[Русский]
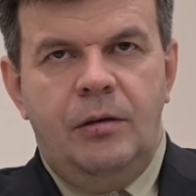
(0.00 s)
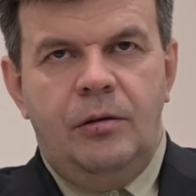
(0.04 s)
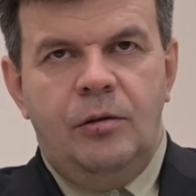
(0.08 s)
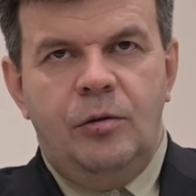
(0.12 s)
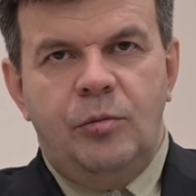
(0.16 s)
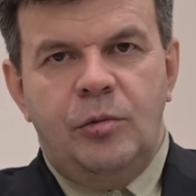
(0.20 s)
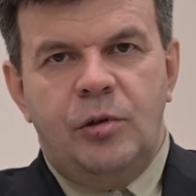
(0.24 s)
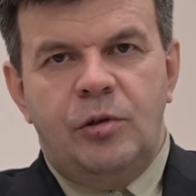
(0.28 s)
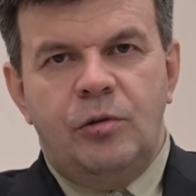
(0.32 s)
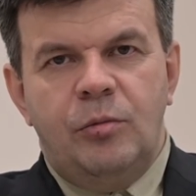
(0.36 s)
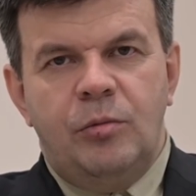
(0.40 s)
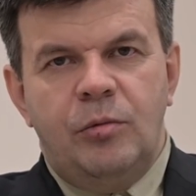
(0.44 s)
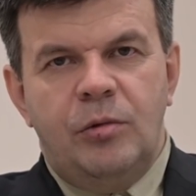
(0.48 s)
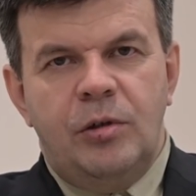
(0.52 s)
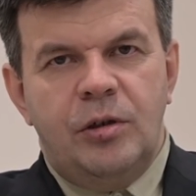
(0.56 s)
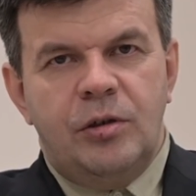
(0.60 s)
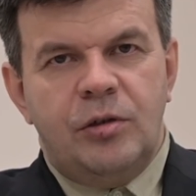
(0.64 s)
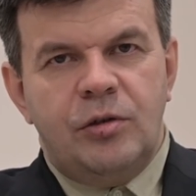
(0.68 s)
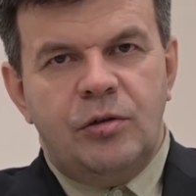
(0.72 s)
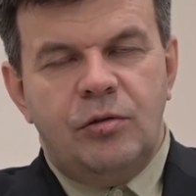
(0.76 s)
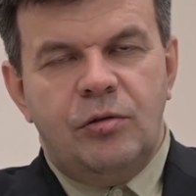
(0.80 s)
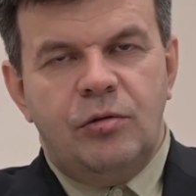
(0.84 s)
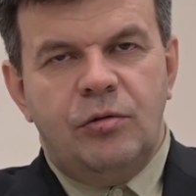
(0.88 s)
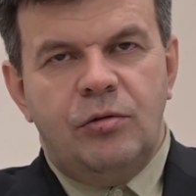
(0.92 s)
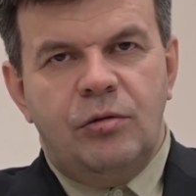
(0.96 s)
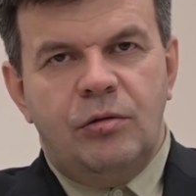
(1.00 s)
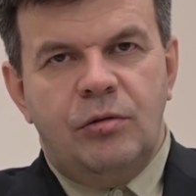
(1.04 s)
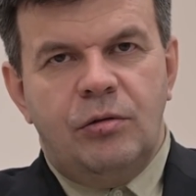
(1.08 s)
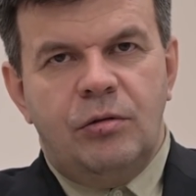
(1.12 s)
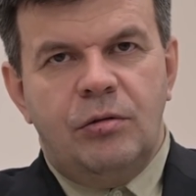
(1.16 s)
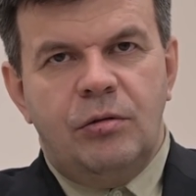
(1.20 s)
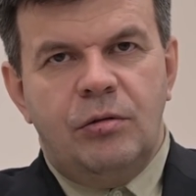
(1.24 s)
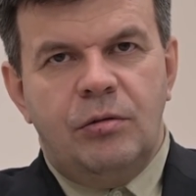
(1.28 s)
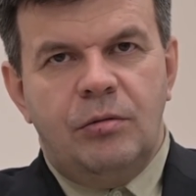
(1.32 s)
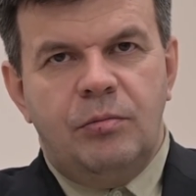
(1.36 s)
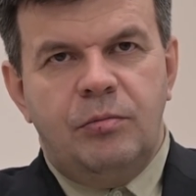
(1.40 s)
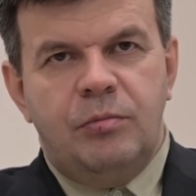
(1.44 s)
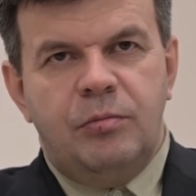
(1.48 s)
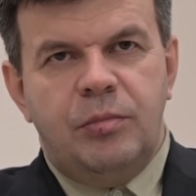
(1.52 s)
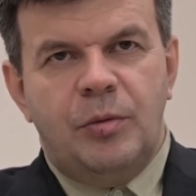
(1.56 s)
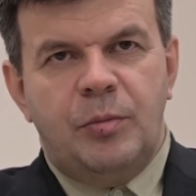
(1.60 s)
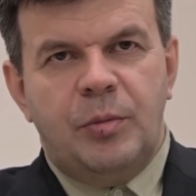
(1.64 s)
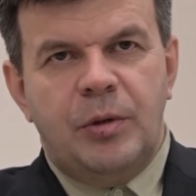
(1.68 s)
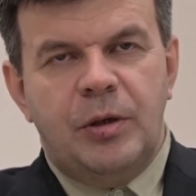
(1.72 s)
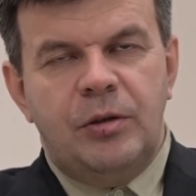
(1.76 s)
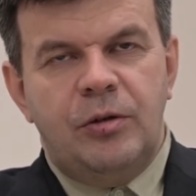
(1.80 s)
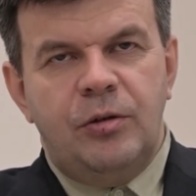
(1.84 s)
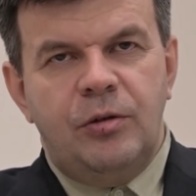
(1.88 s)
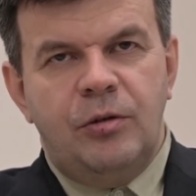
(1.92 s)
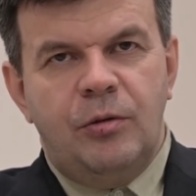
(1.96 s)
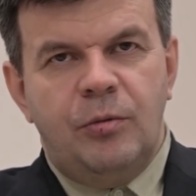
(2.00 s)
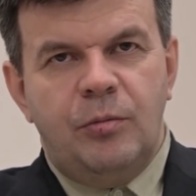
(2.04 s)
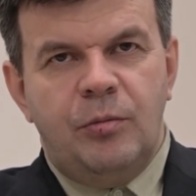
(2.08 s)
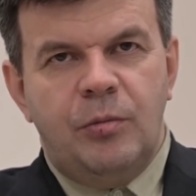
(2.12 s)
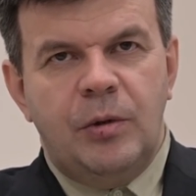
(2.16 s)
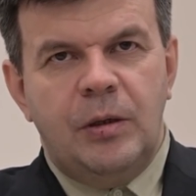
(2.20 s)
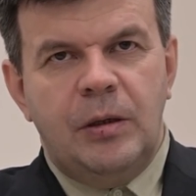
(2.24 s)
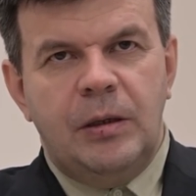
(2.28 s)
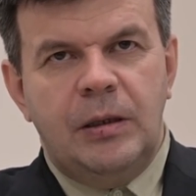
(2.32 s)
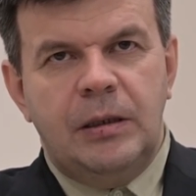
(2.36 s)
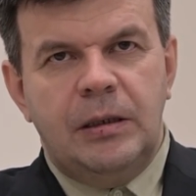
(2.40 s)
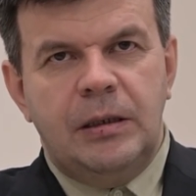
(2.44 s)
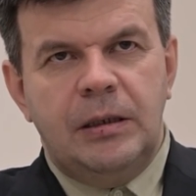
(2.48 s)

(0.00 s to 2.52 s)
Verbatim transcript: Ну, мы думали, что попадем